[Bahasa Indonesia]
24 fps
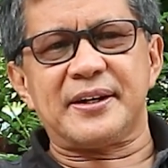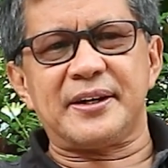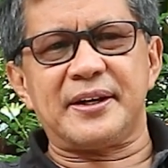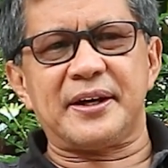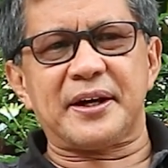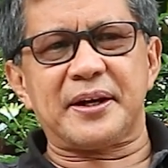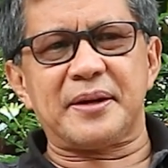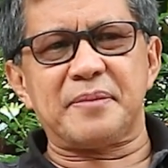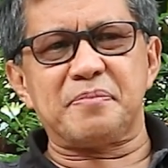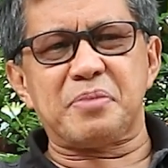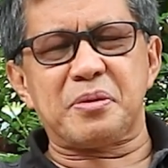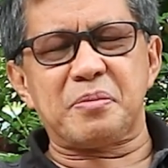
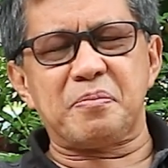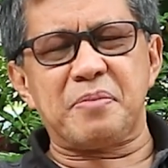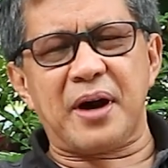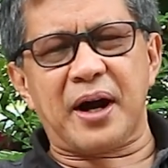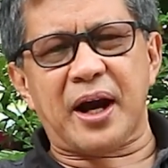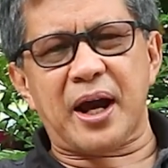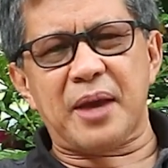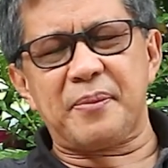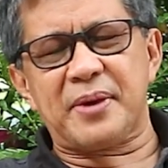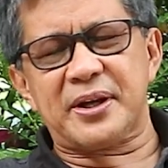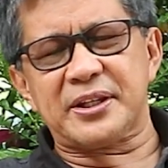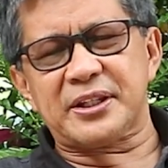dari
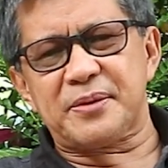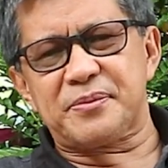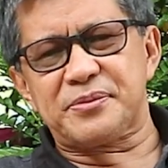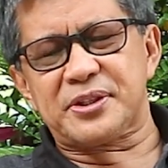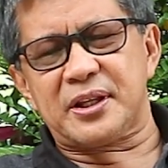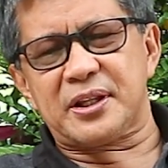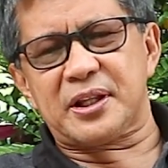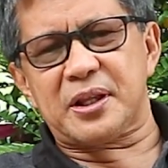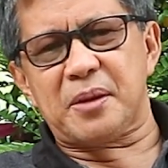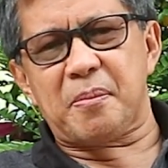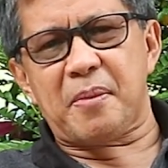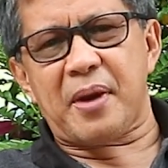berbagai macam
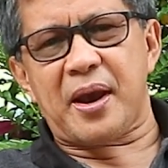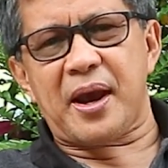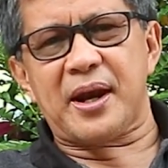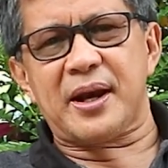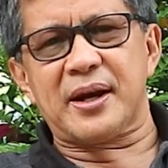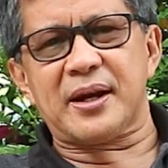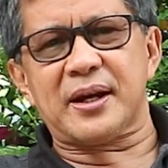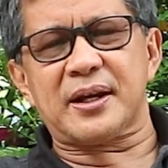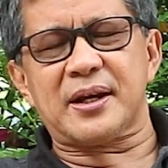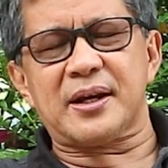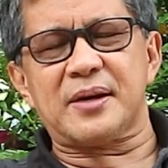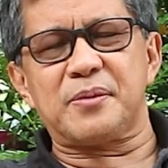
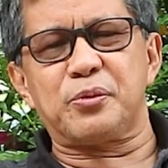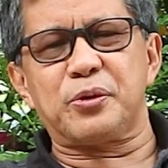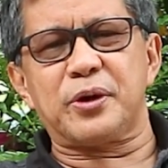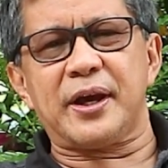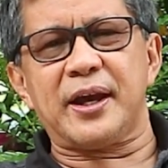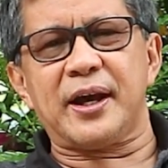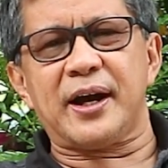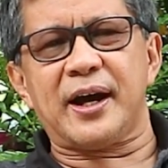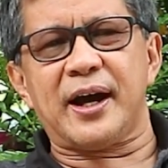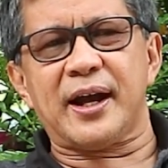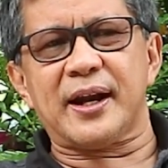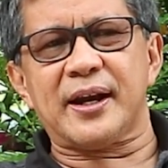sentimen
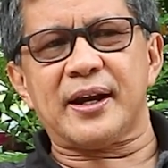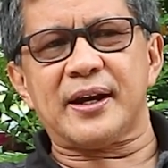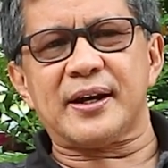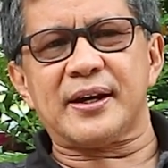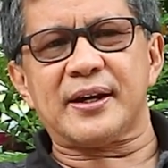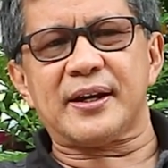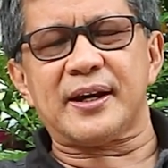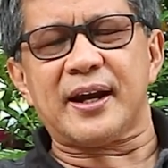kebudayaan,